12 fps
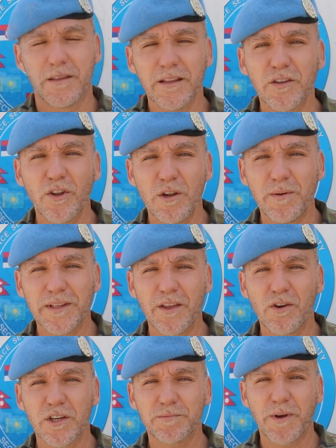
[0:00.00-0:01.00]
Dentro del
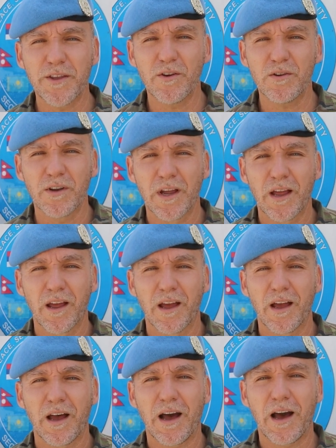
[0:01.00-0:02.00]
batallón español
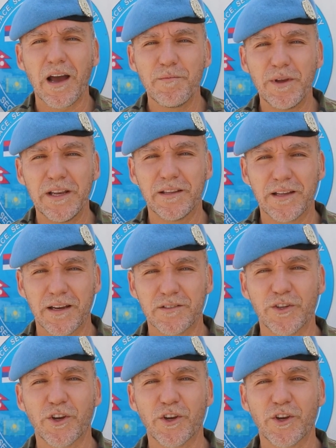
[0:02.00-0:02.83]
hay militares